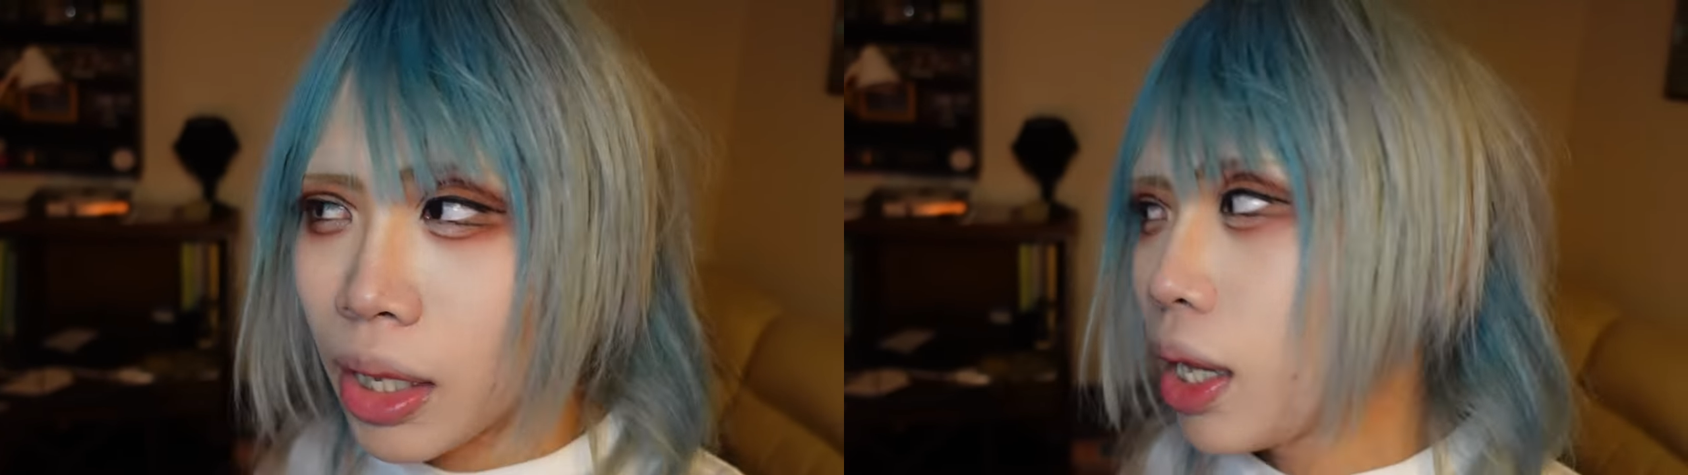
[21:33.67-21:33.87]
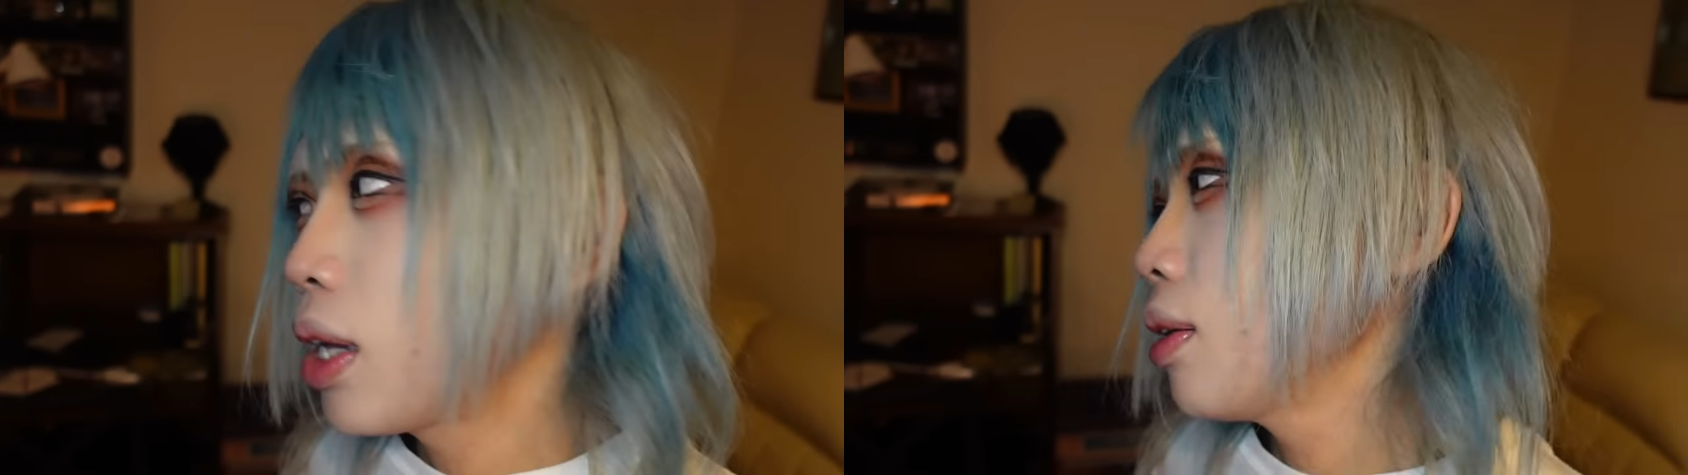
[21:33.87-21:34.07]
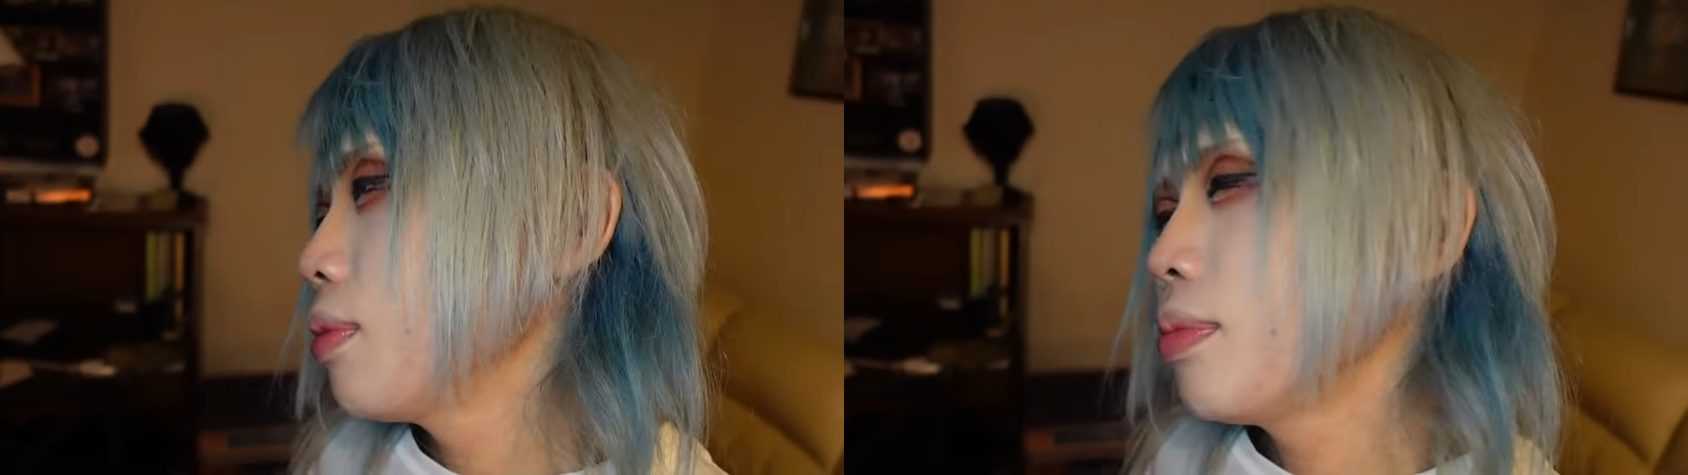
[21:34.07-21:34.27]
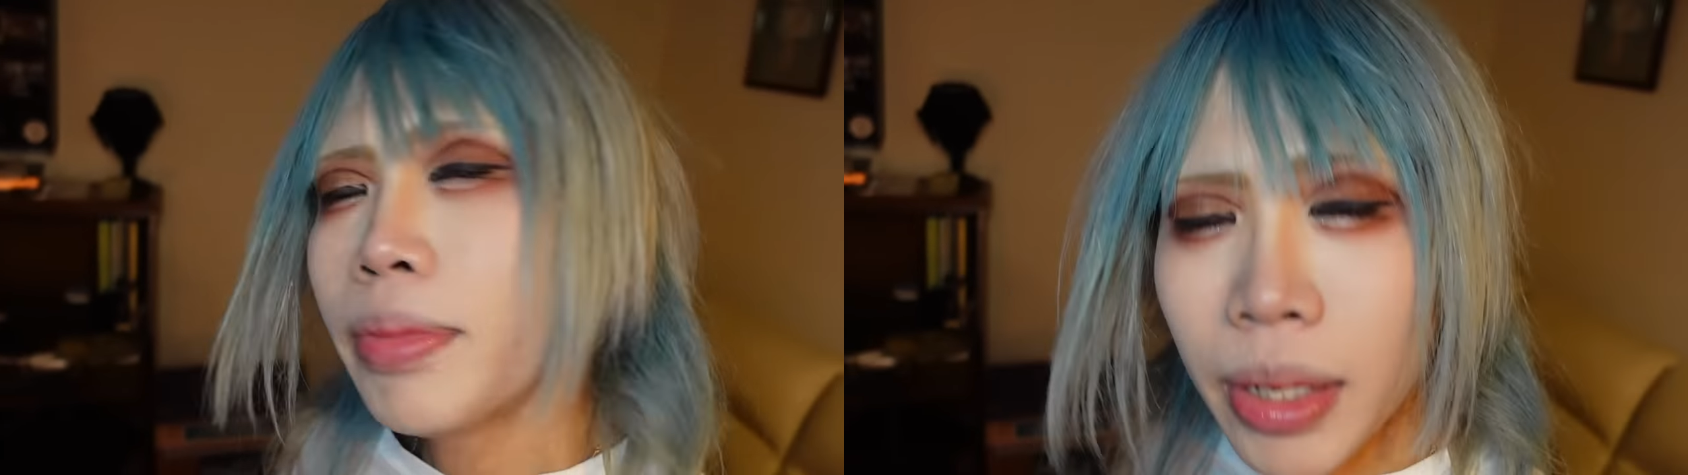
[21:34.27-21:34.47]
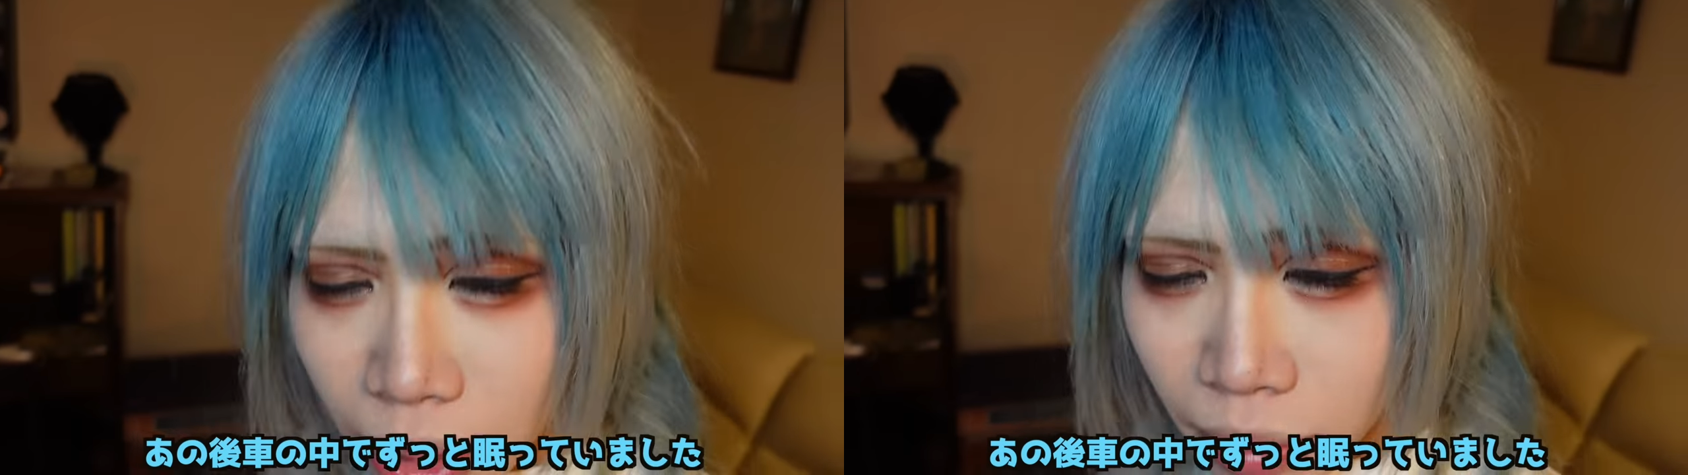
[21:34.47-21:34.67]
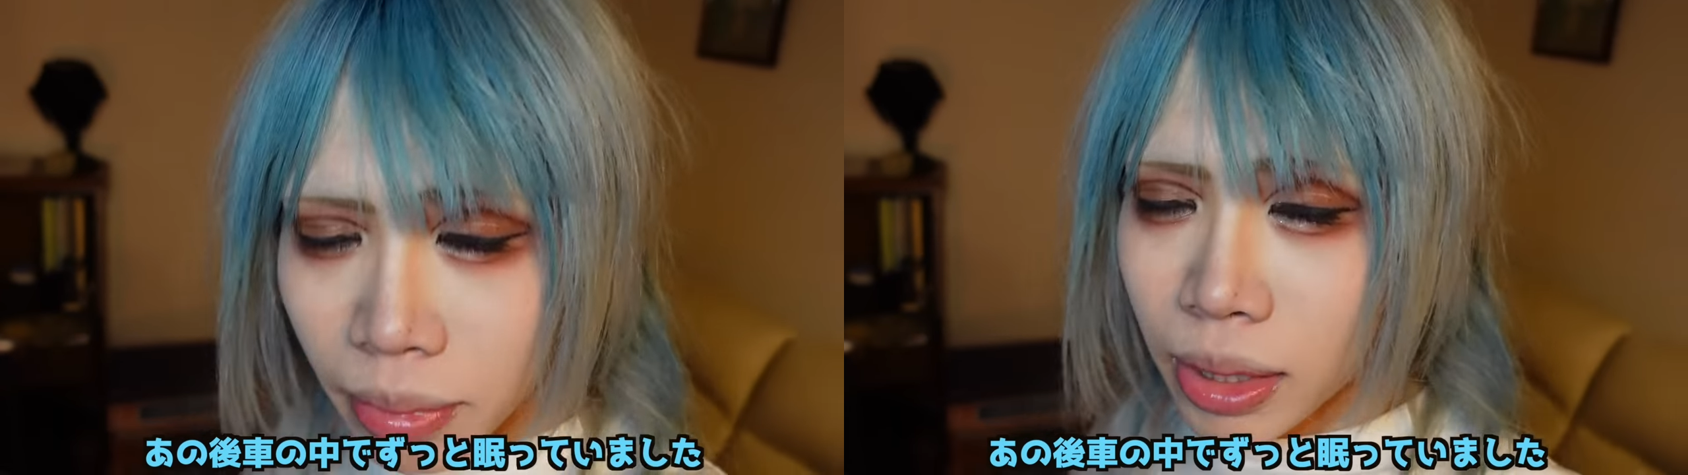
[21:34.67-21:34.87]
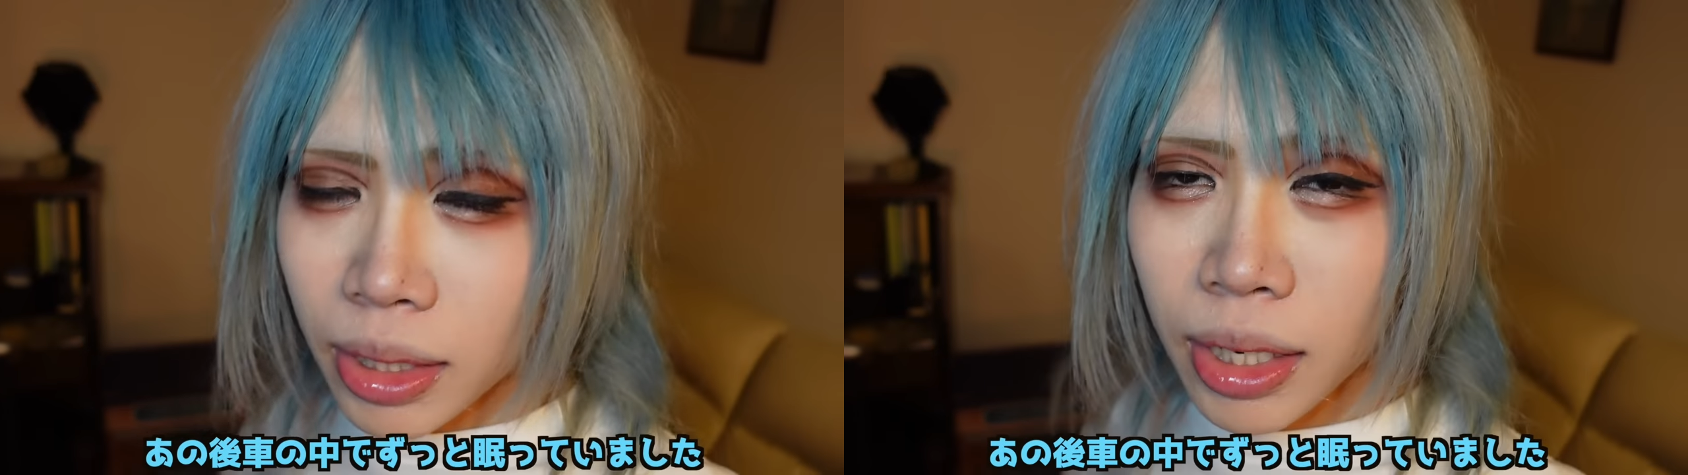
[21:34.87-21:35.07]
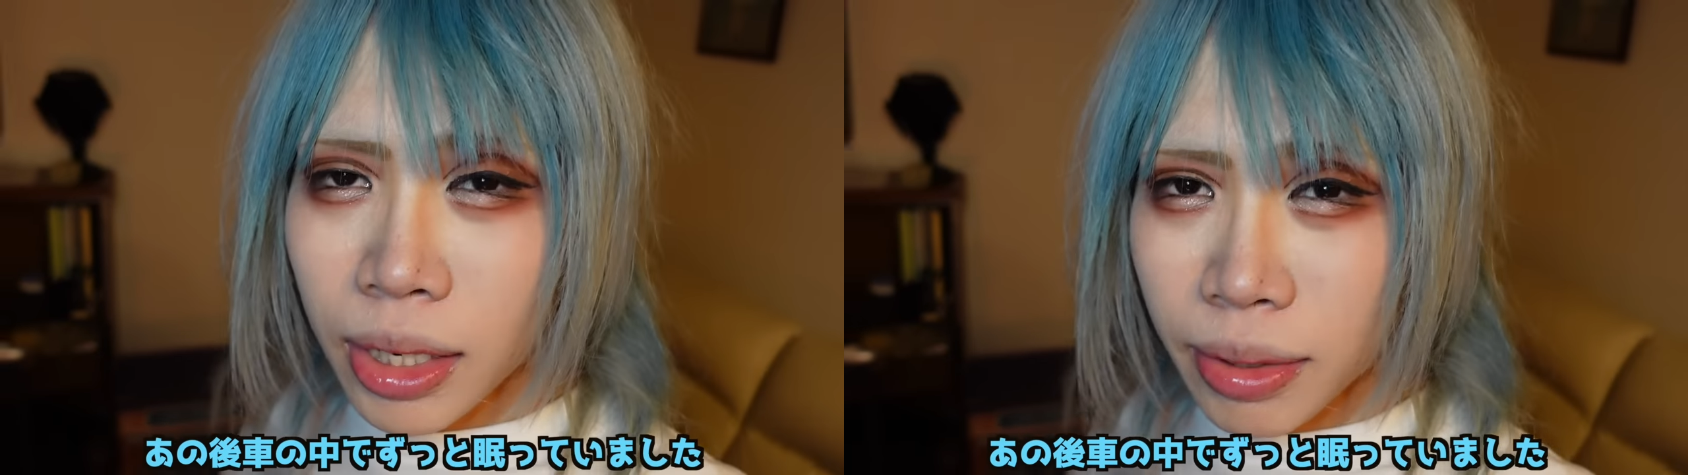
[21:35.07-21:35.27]
で寝てま
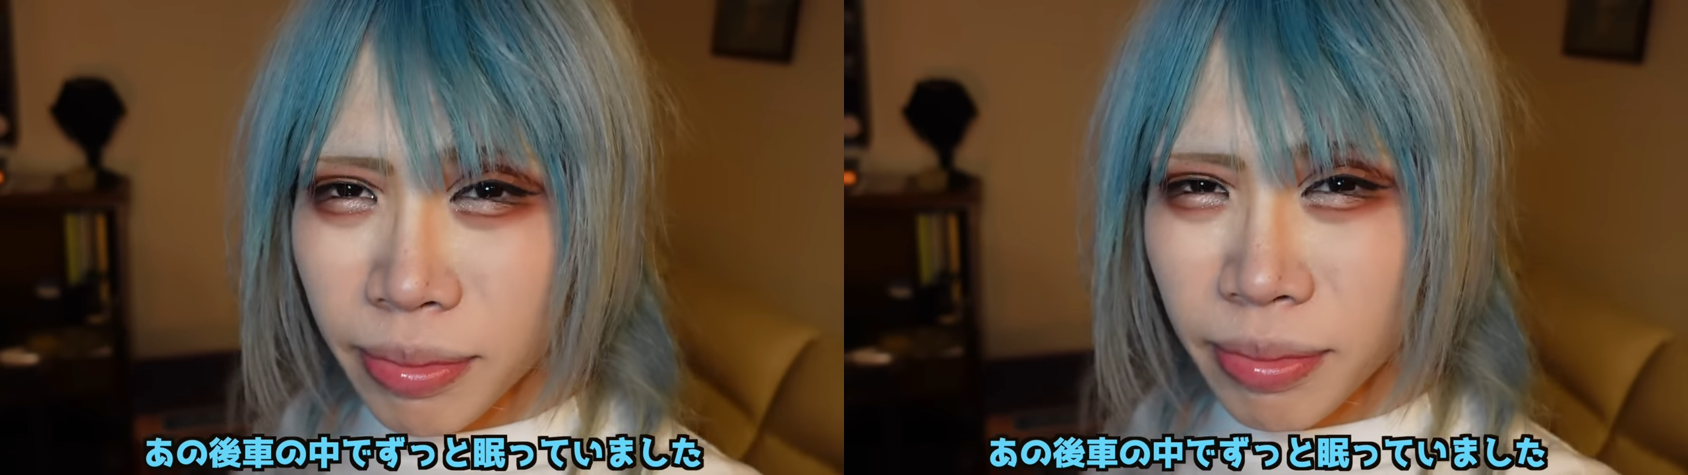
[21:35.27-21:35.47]
した